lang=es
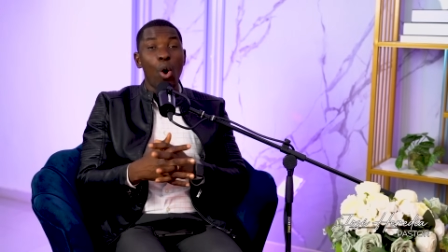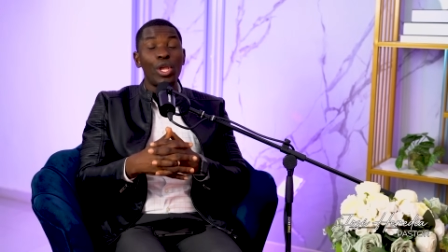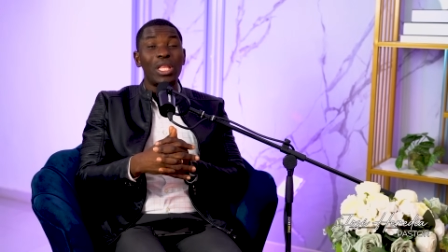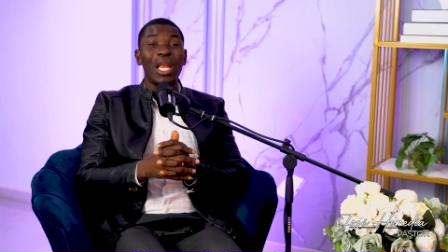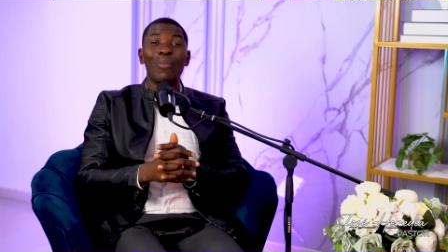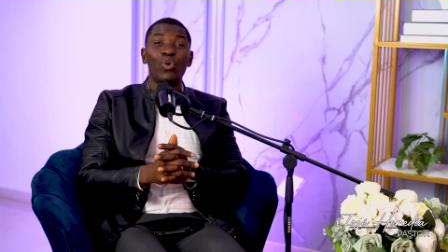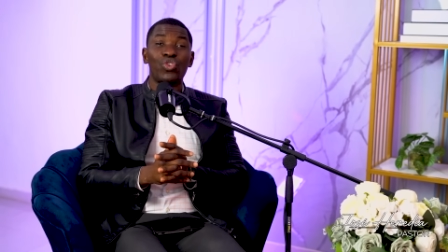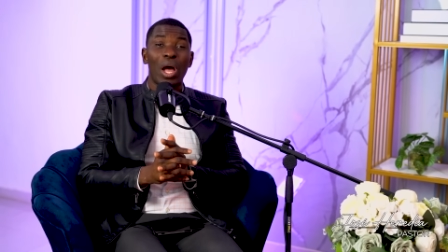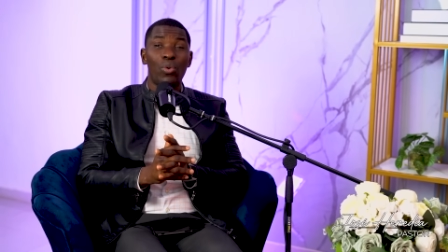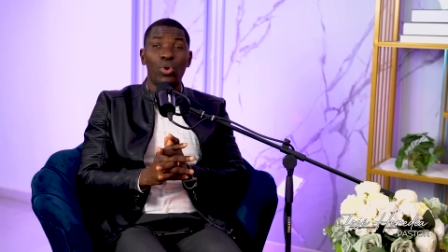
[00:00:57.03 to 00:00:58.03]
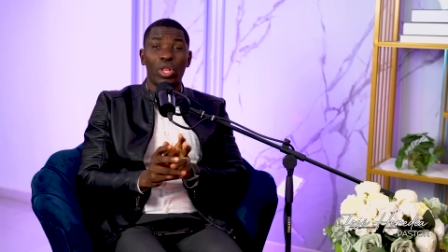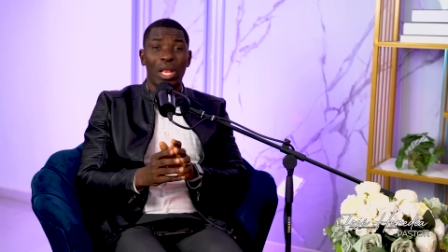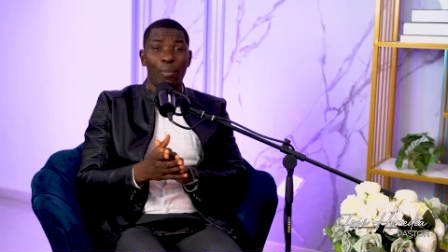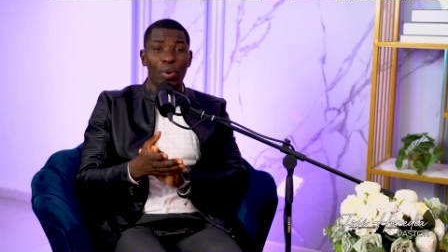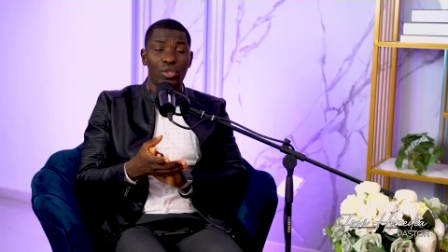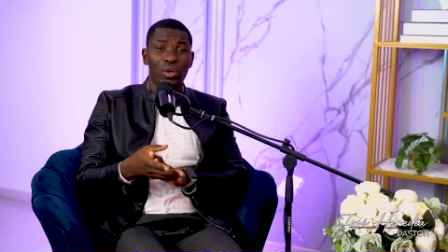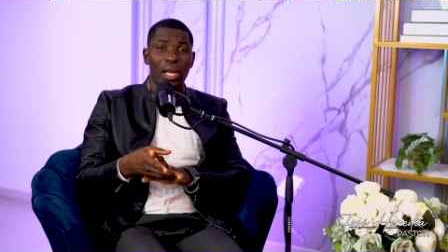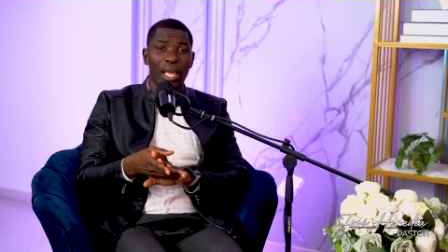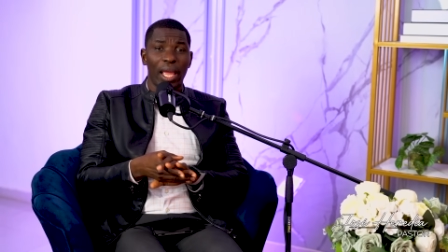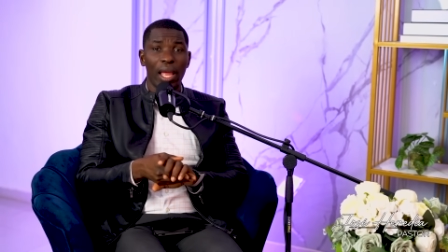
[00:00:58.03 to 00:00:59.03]
Hoy tenemos a una de las
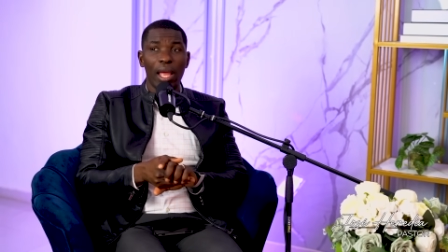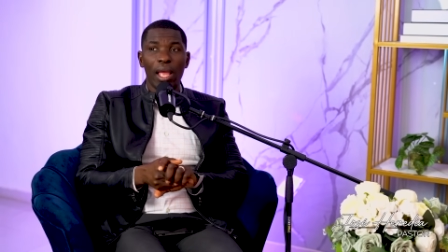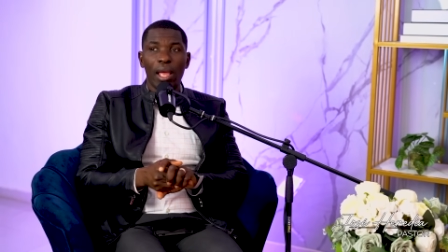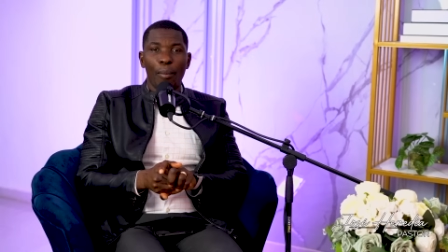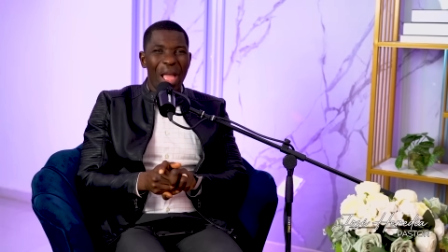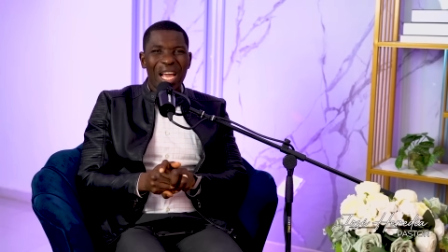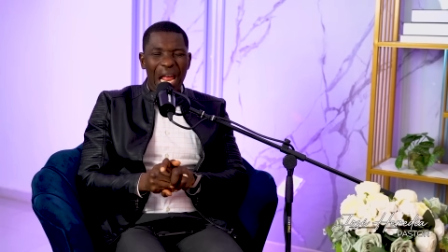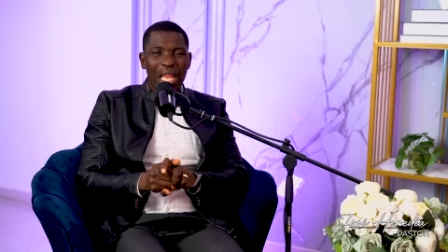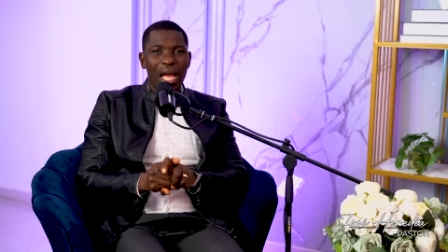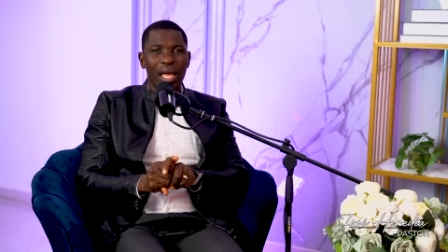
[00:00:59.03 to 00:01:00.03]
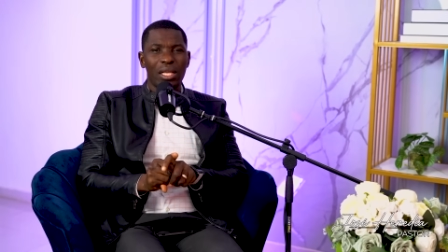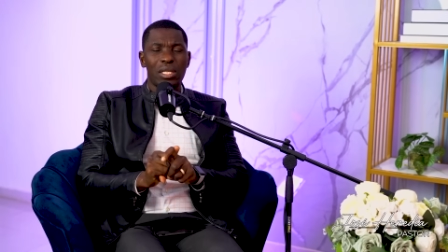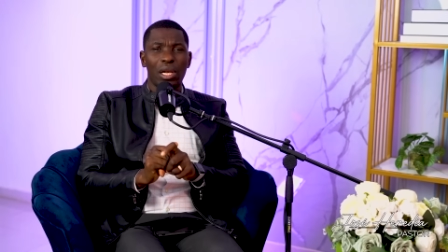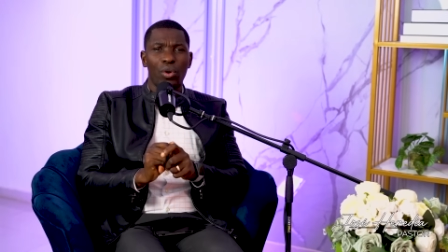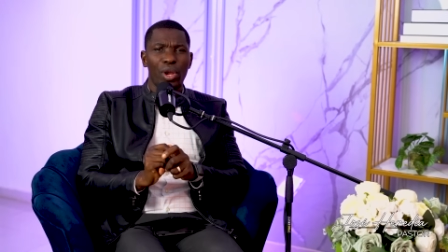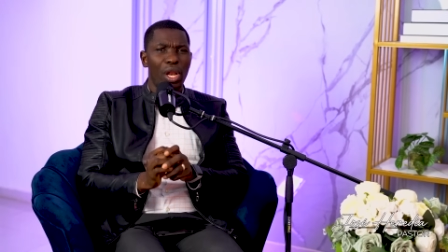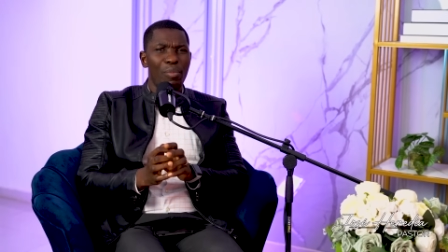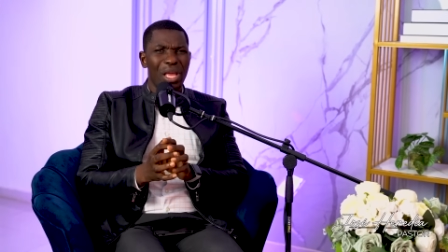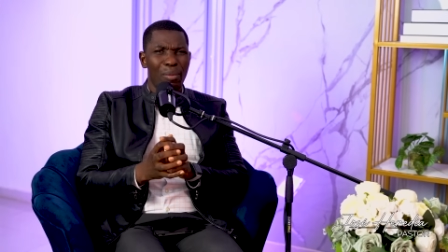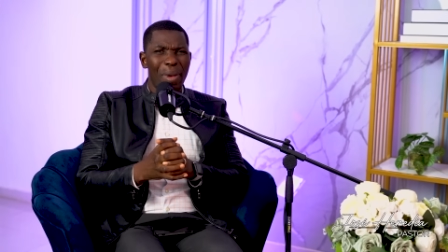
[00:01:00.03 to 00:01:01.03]
personas que me agrada estar con él,
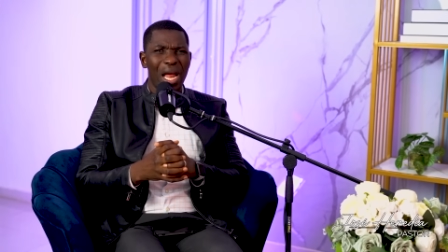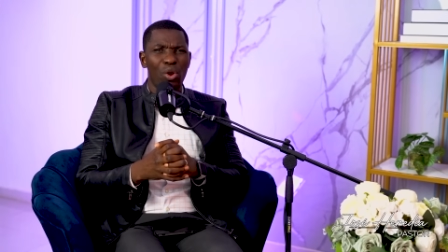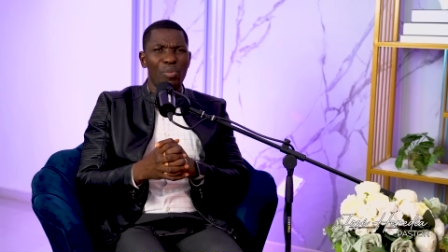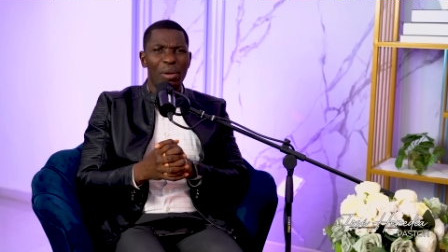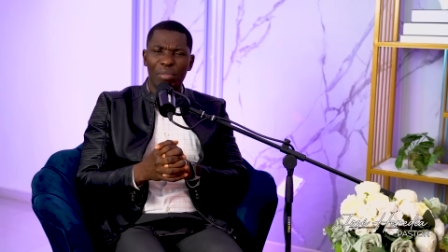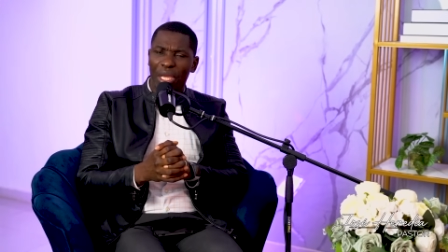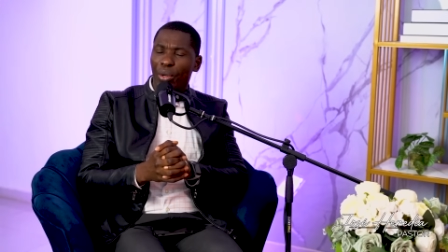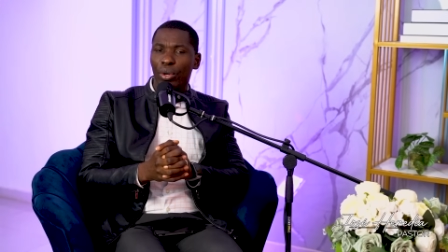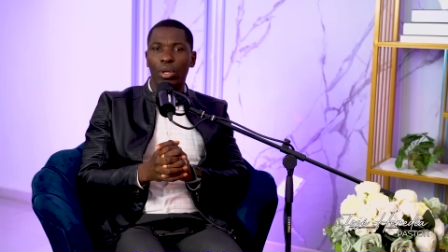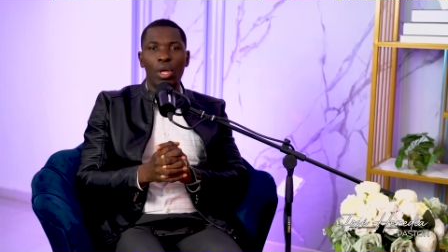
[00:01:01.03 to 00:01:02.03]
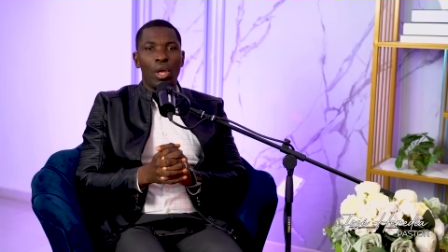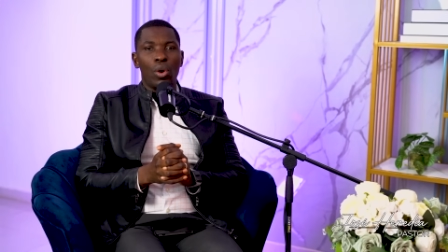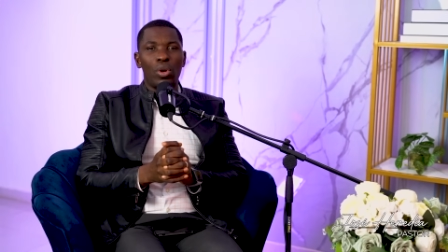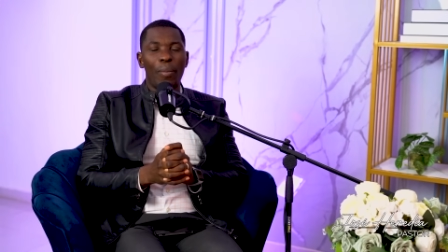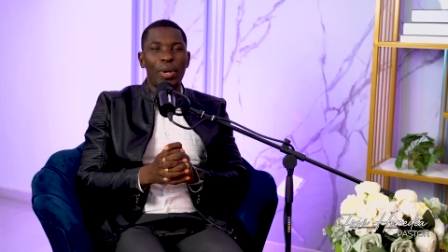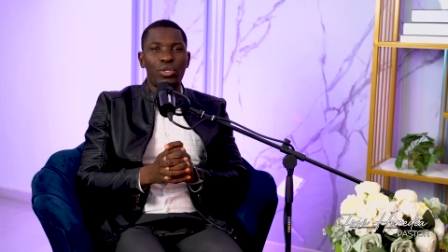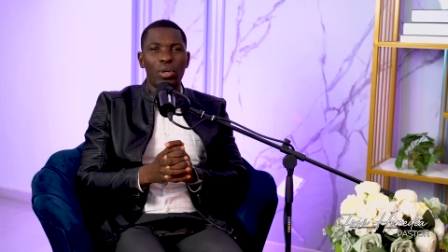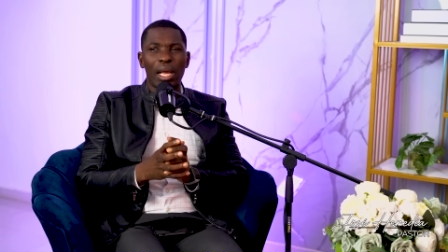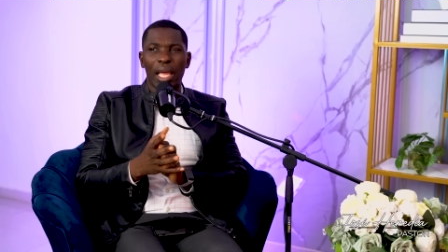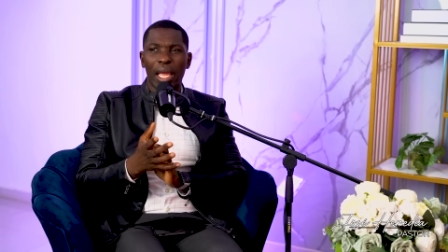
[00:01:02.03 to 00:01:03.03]
mi hermano, mi amigo, una
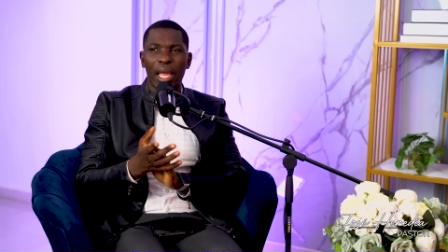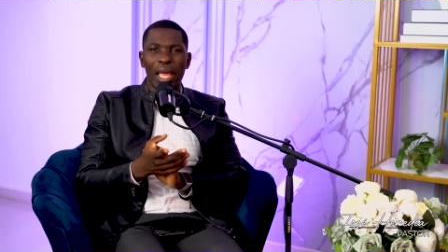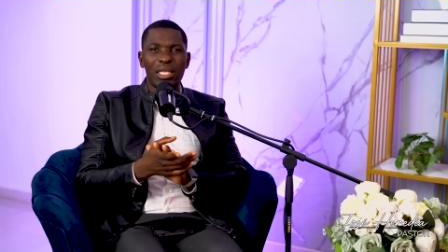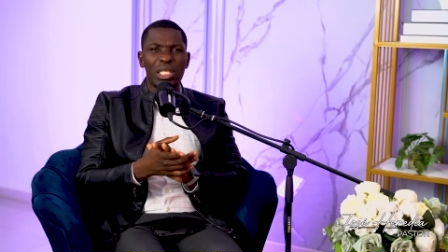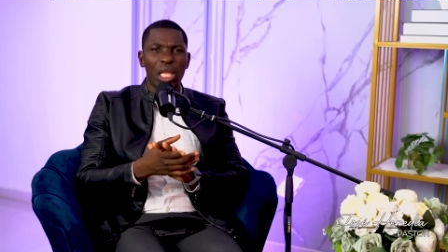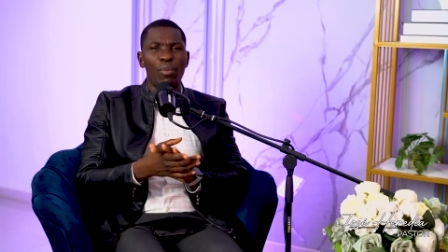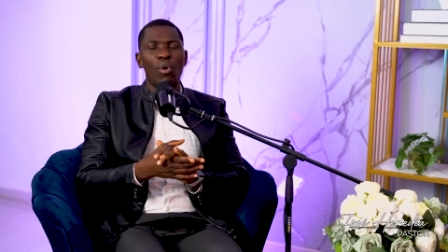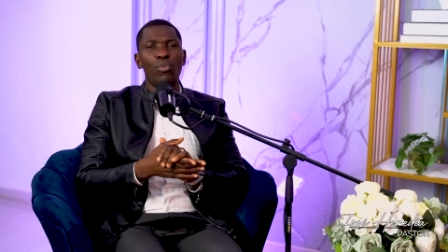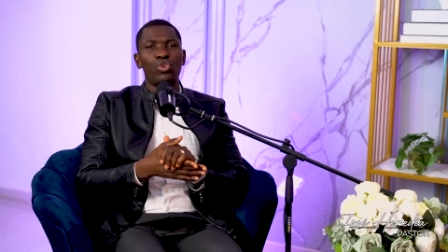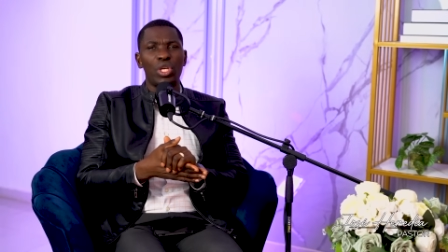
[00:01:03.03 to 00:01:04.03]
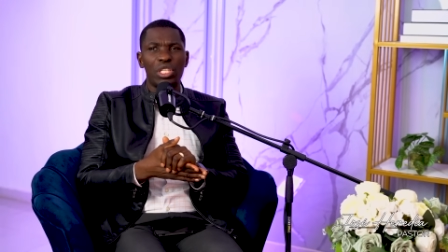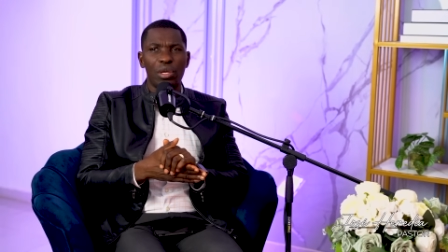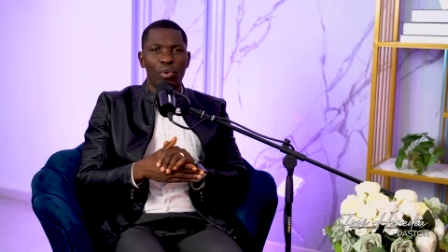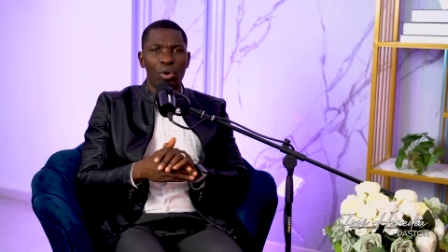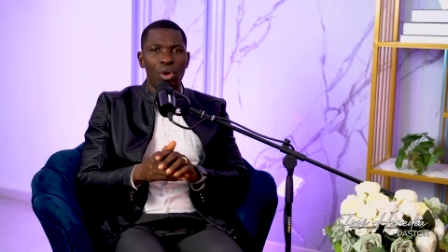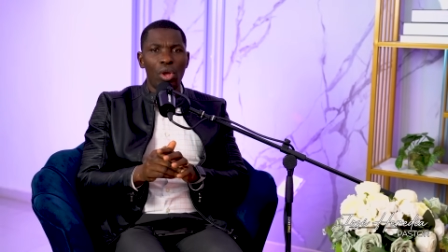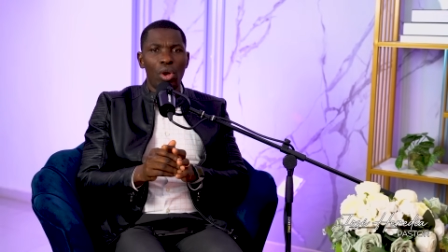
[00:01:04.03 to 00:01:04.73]
persona que estimo muchísimo,